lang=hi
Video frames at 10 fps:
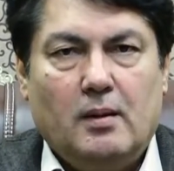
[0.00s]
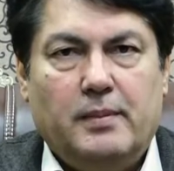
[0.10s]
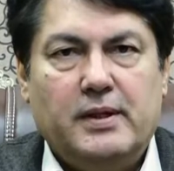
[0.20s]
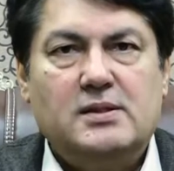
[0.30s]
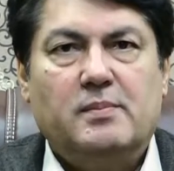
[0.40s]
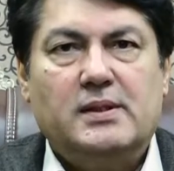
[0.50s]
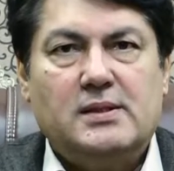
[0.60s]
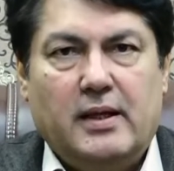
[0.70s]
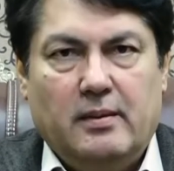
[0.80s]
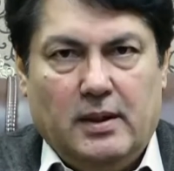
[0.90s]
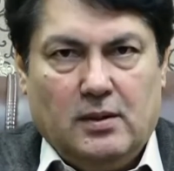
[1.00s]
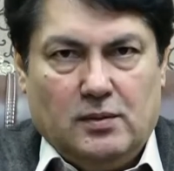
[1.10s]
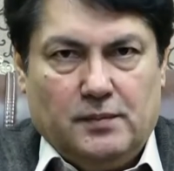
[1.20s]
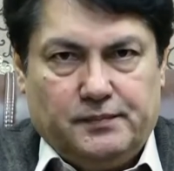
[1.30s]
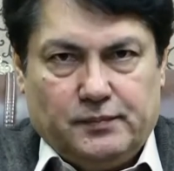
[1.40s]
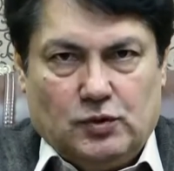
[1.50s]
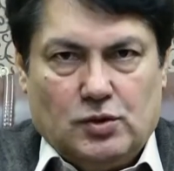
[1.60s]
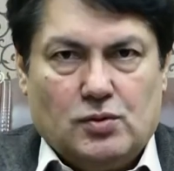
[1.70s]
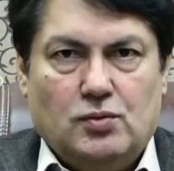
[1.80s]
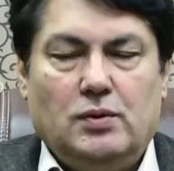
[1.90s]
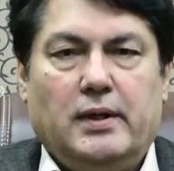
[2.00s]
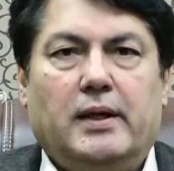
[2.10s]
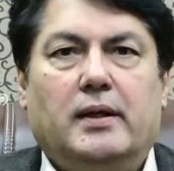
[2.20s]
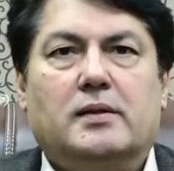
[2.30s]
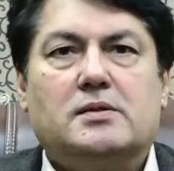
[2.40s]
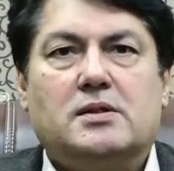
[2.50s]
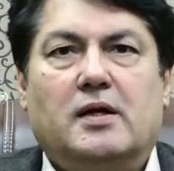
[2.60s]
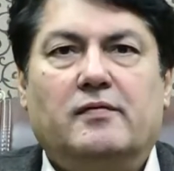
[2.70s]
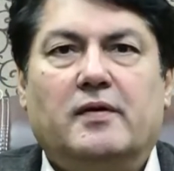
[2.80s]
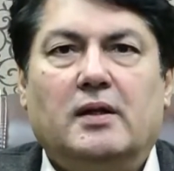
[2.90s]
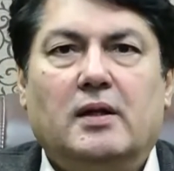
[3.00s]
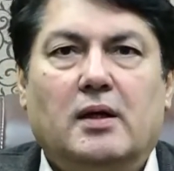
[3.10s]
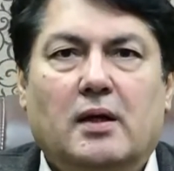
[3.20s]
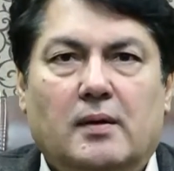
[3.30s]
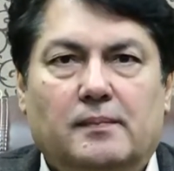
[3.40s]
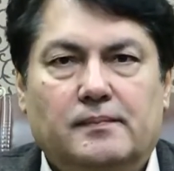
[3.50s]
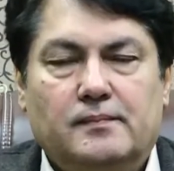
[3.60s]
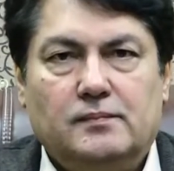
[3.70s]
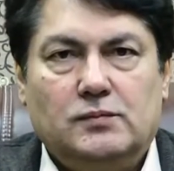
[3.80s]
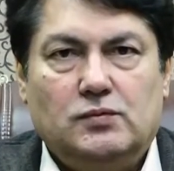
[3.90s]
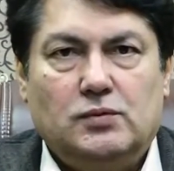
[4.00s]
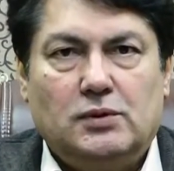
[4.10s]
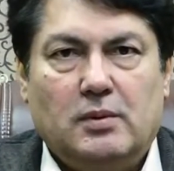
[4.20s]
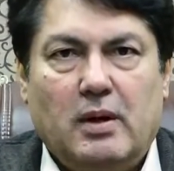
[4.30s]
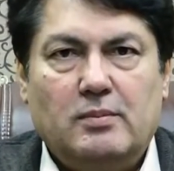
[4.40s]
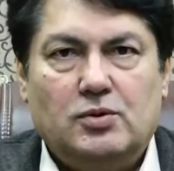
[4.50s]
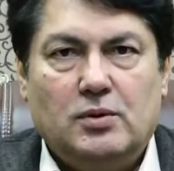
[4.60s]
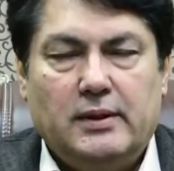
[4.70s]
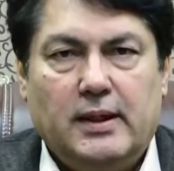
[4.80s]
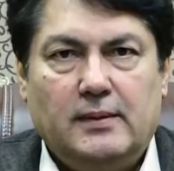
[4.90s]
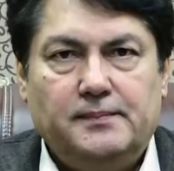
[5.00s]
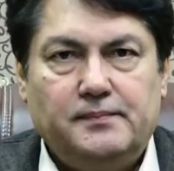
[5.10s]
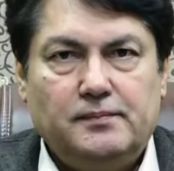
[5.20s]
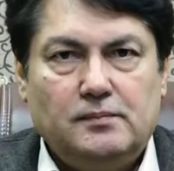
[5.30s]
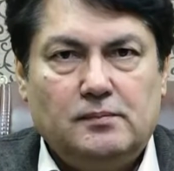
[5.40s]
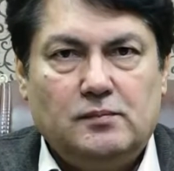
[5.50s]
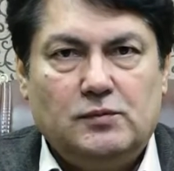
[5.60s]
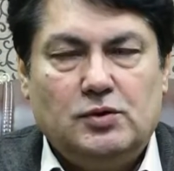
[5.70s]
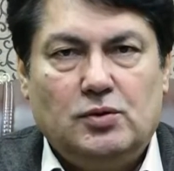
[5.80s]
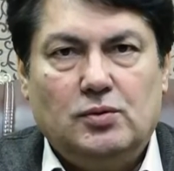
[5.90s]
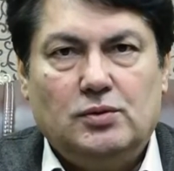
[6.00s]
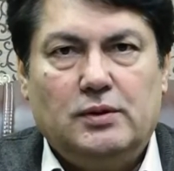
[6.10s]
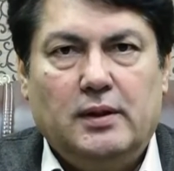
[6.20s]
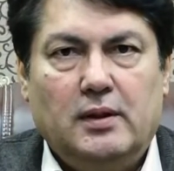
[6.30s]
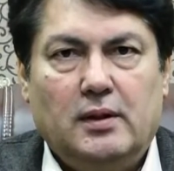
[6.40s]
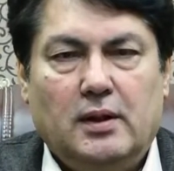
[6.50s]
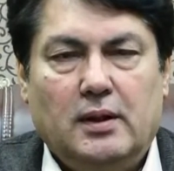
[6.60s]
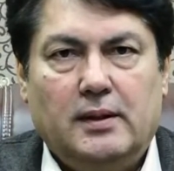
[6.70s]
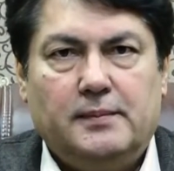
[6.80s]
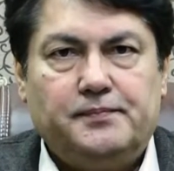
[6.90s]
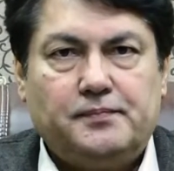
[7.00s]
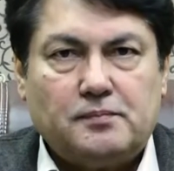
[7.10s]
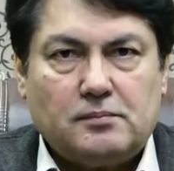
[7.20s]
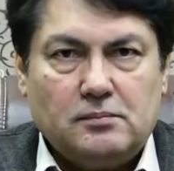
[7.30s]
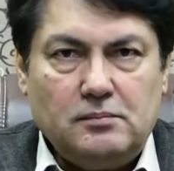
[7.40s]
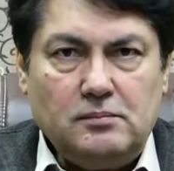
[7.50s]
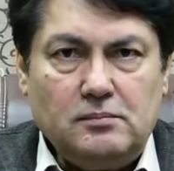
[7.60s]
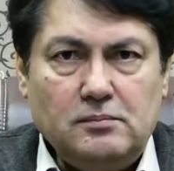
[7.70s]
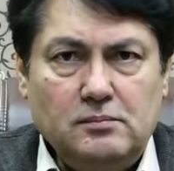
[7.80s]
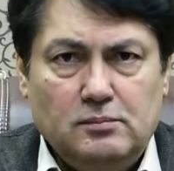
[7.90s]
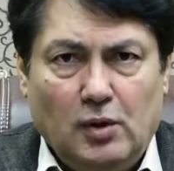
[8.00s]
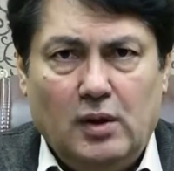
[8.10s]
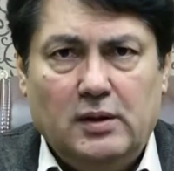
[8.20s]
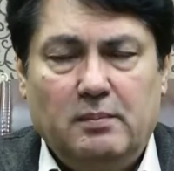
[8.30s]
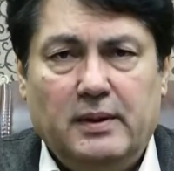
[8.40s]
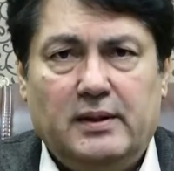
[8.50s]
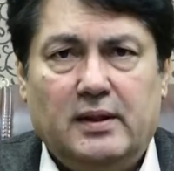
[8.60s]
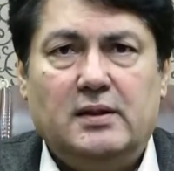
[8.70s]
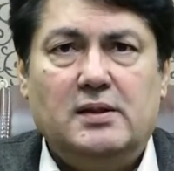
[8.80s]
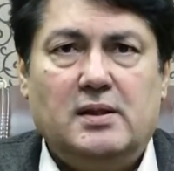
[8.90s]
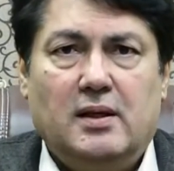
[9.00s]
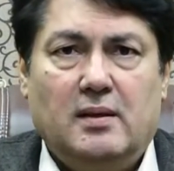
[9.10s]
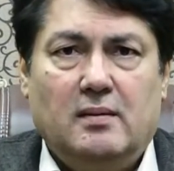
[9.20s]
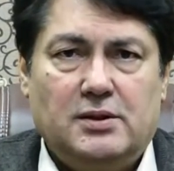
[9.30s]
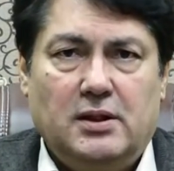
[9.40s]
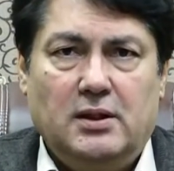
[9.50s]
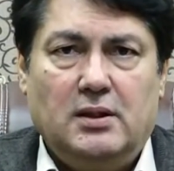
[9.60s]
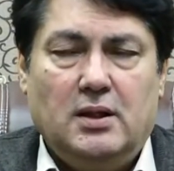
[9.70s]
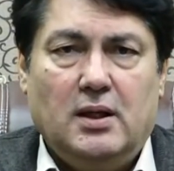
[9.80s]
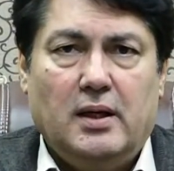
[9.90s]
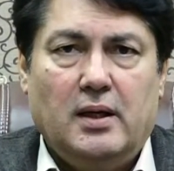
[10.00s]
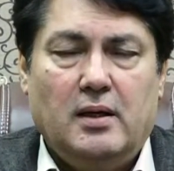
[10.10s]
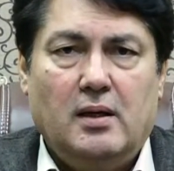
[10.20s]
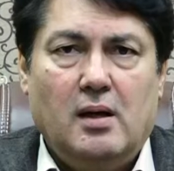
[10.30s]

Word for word: प्रिंसिपल साहिबा को और स्कूल के स्टाफ के दीगर वो तमाम शहदा जो उस दिन आ, बहुत ही बेदर्दी से शहीद किए गए